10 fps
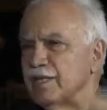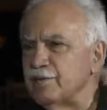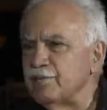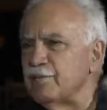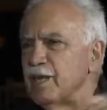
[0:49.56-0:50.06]

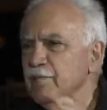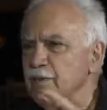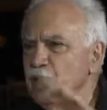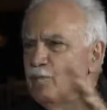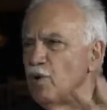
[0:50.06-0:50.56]
Sırf
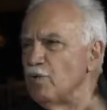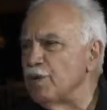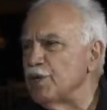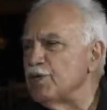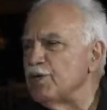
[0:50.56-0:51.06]
MHP'yi
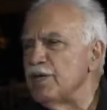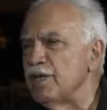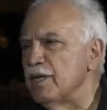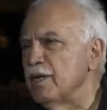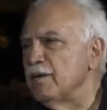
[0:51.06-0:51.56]
bölmek için
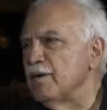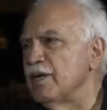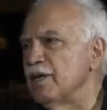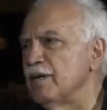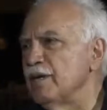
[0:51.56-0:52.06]

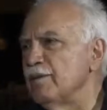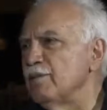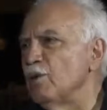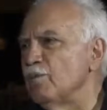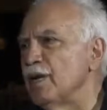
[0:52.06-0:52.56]
e,
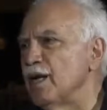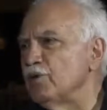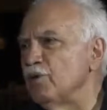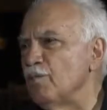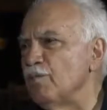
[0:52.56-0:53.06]
bir
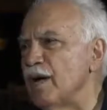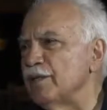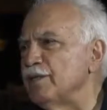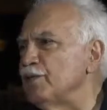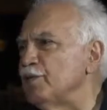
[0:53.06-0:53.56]
operasyon
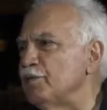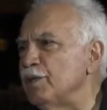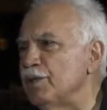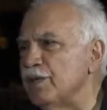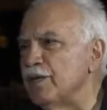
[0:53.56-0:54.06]
partisi.
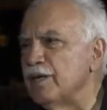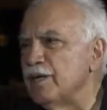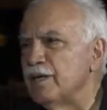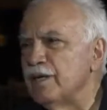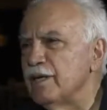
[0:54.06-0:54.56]
İşi bitti.
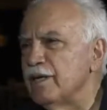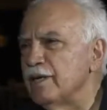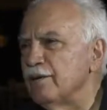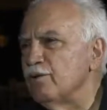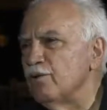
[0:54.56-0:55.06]

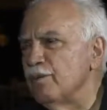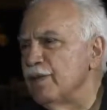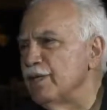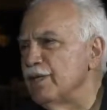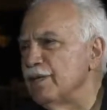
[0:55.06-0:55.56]

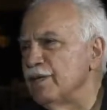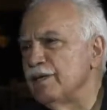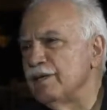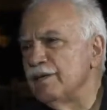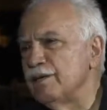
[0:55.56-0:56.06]
Yürümedi.
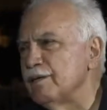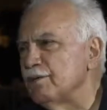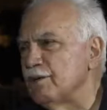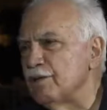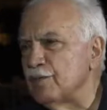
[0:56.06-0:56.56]

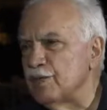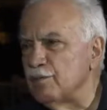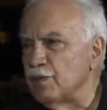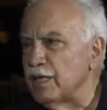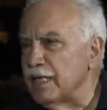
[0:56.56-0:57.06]
E,
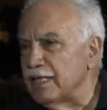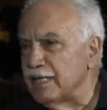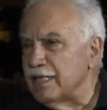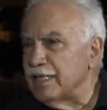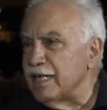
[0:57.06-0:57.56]
şimdi
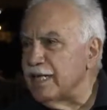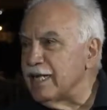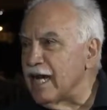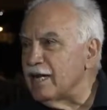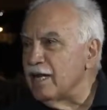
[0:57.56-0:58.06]
getirdikleri
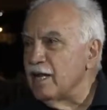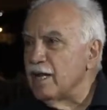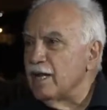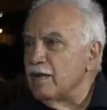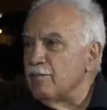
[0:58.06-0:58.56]
yer
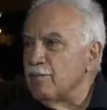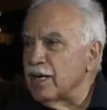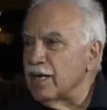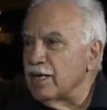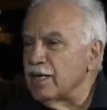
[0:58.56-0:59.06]

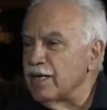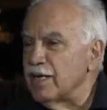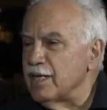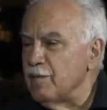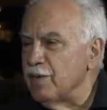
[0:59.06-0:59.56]

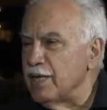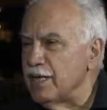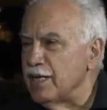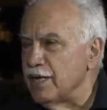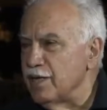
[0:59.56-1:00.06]
PKK'nın
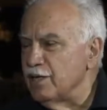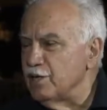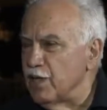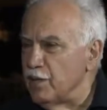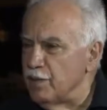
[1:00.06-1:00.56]
HDP'nin yanı,
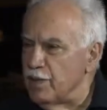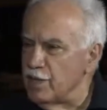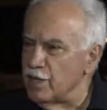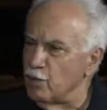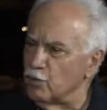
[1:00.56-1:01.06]
CHP'nin
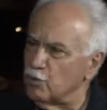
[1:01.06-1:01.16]
yanına